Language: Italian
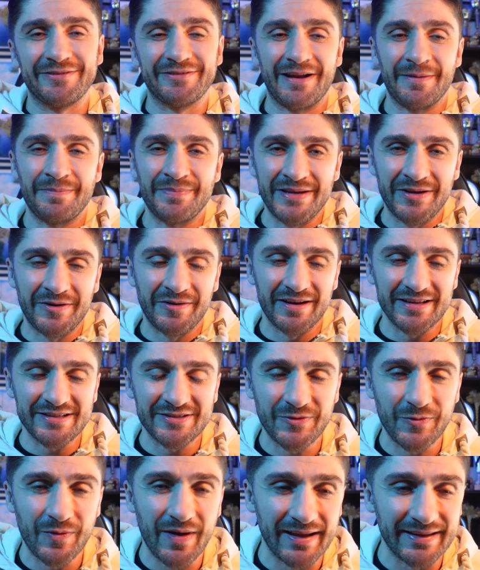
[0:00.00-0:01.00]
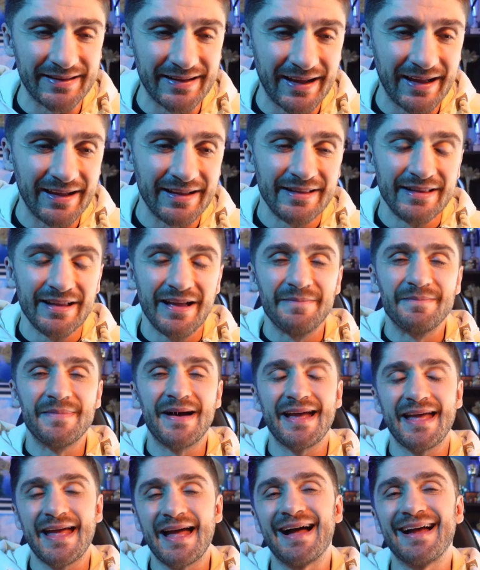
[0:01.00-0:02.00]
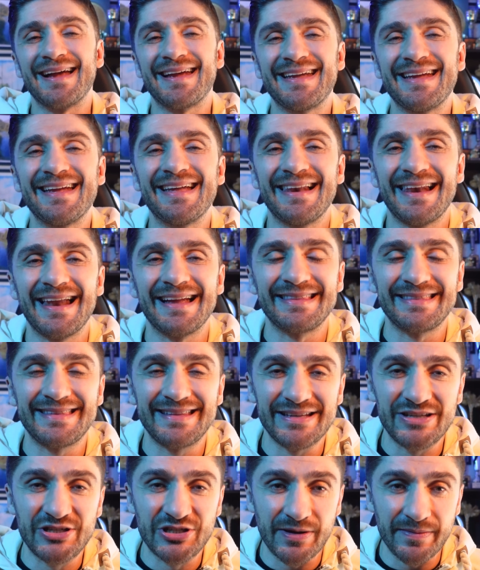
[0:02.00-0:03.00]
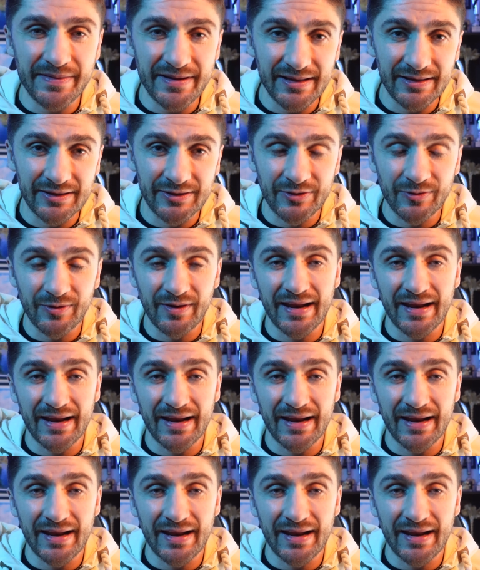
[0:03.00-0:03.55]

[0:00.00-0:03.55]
da una piccola squadra, ma è anche l'atteggiamento,